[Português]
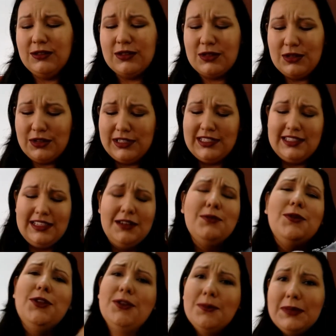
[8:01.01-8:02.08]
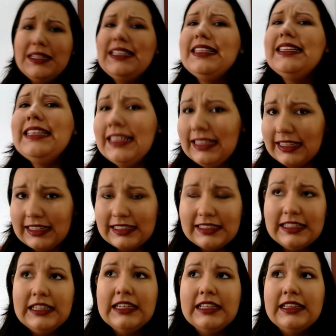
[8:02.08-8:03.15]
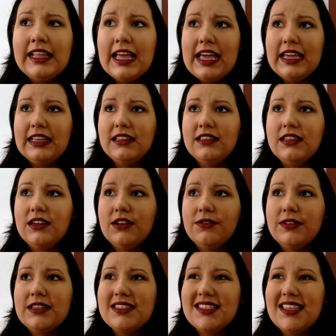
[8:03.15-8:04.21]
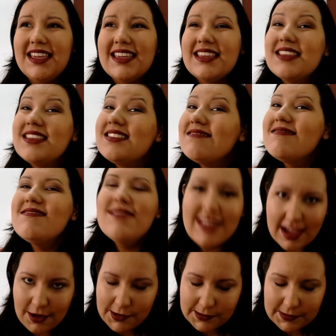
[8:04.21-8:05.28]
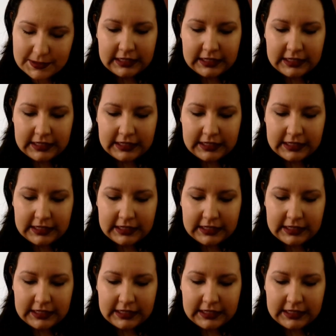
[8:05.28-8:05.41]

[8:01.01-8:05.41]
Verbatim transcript: Os dois eram muito menininha, né? Então eu falei assim, ah, não.